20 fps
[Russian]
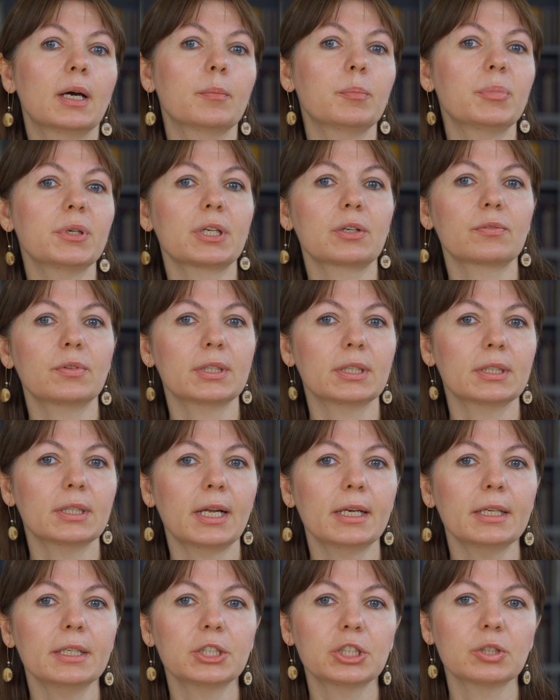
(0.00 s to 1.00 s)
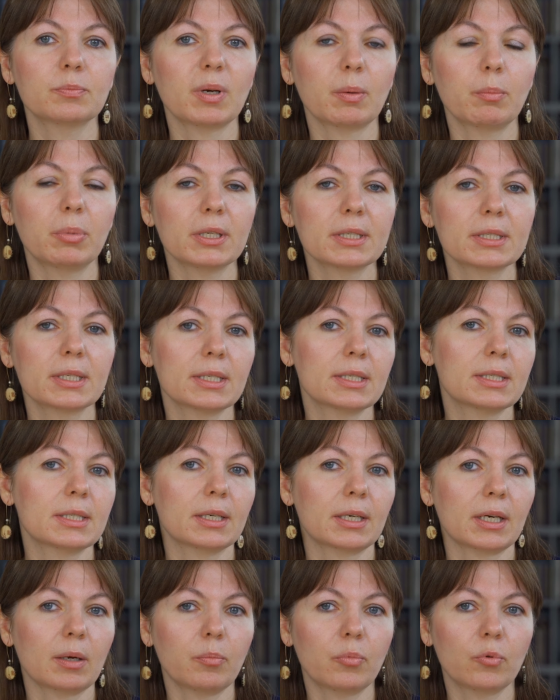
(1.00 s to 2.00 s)
Первое – это наличие
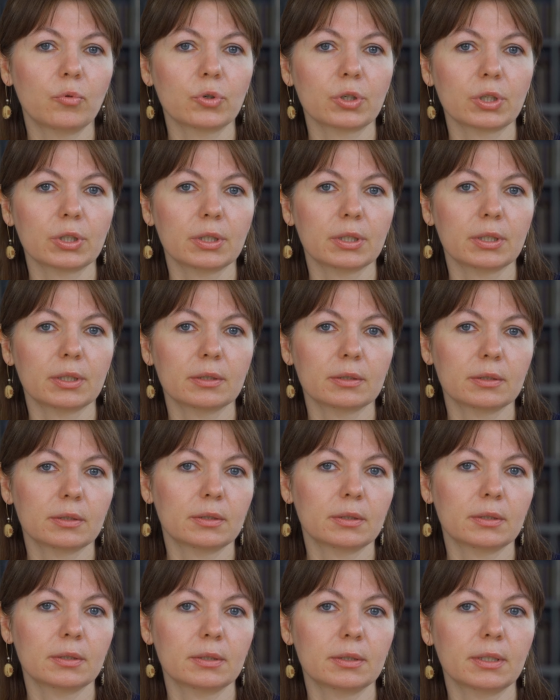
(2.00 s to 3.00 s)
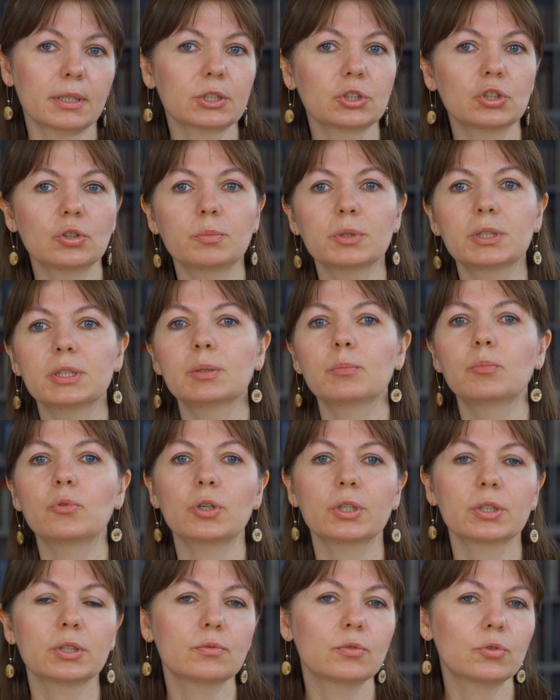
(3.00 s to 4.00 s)
поблизости аэропорта. Должно быть не
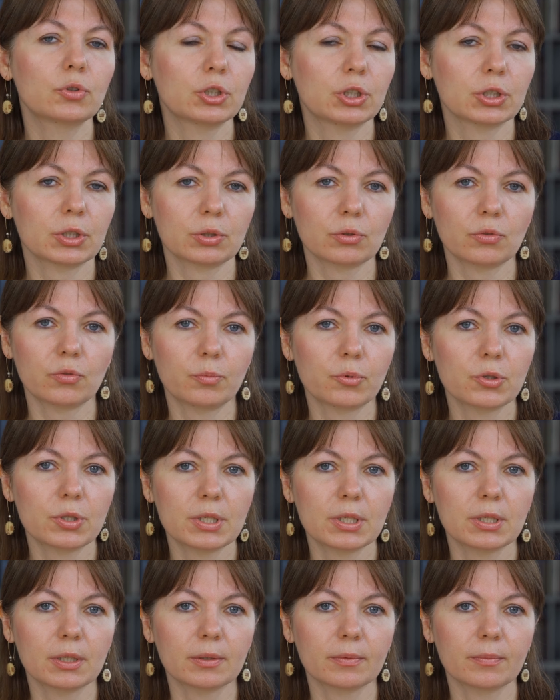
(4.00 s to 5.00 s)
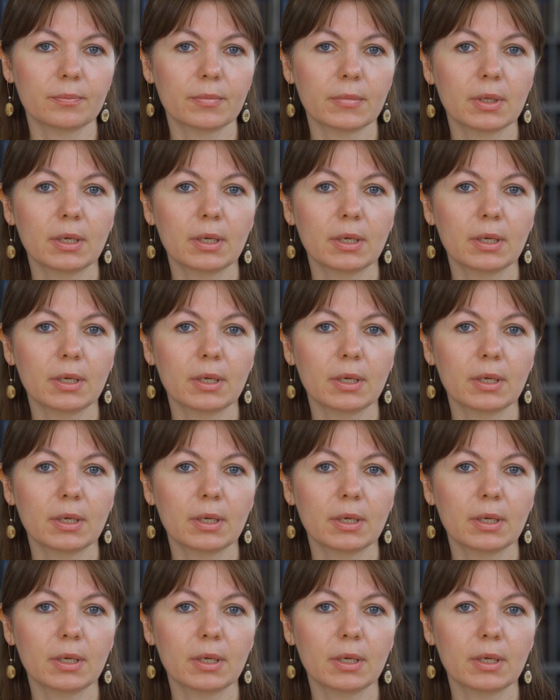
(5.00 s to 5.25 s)
более двух часов пути.